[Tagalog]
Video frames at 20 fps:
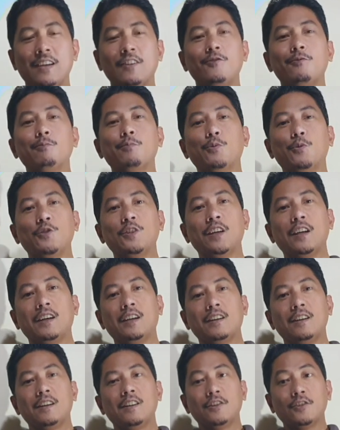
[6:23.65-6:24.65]
Ganun po
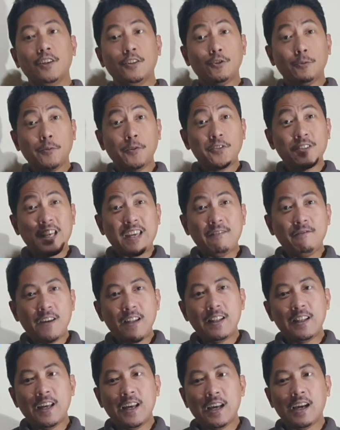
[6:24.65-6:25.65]
siya. Ito po 7
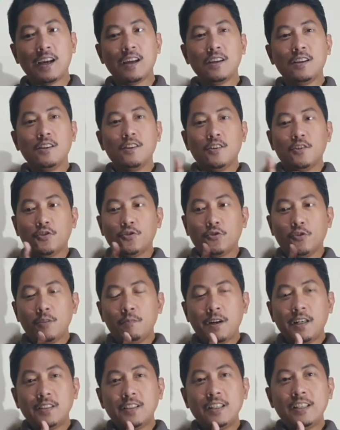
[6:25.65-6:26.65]
lang So
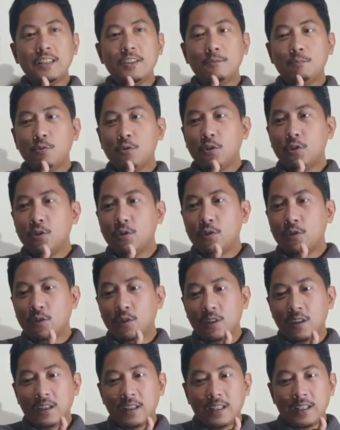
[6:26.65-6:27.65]
imagine niyo po yon.
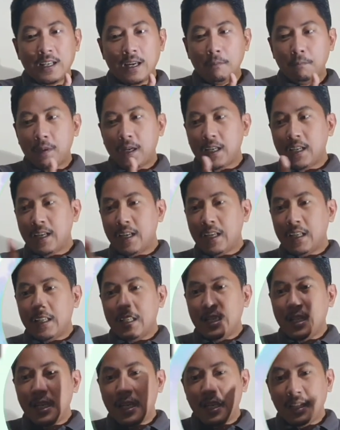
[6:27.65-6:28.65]

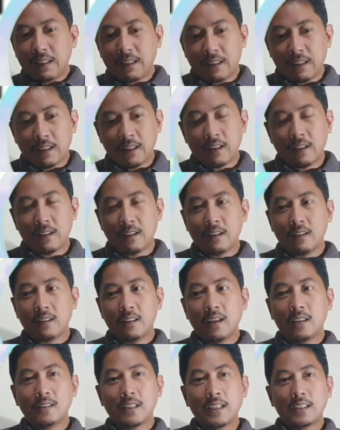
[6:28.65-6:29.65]
Napakaliit
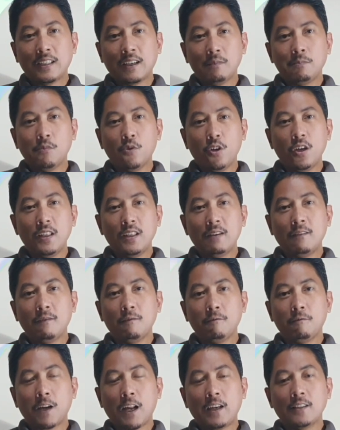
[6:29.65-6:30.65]
ng tatakbuhin
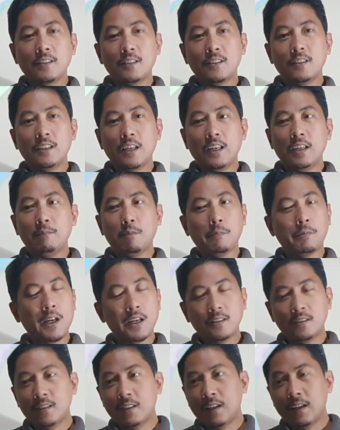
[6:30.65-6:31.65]
ng process niya.
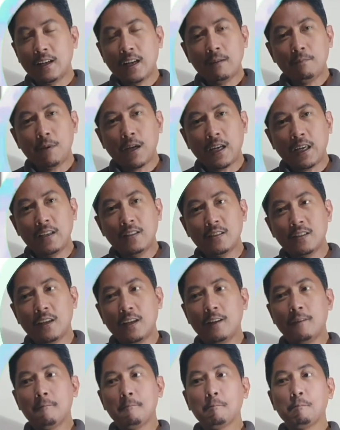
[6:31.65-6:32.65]
Ipaprocess niya na
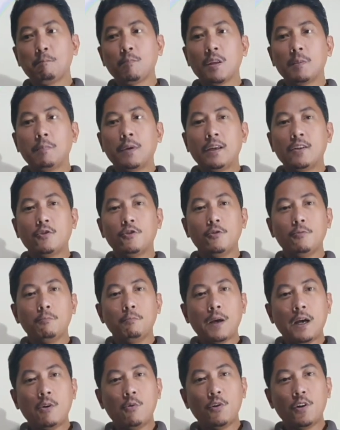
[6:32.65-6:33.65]
napakaiksi, pero yung
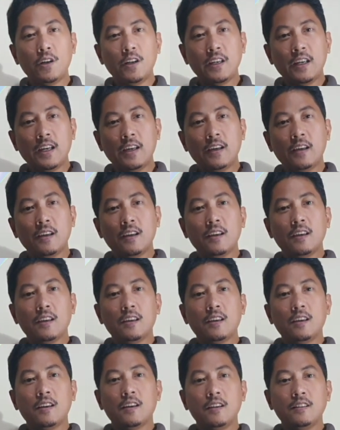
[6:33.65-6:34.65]
power niya,
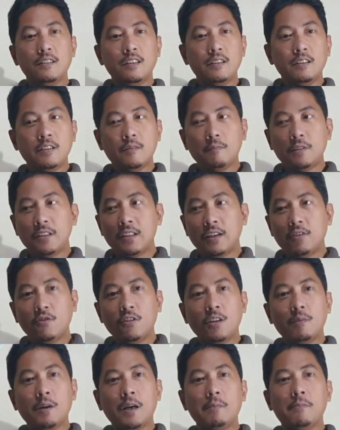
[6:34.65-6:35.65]
hindi siya
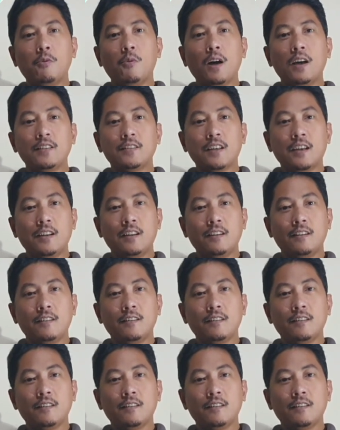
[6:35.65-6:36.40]
masyadong nababawasan.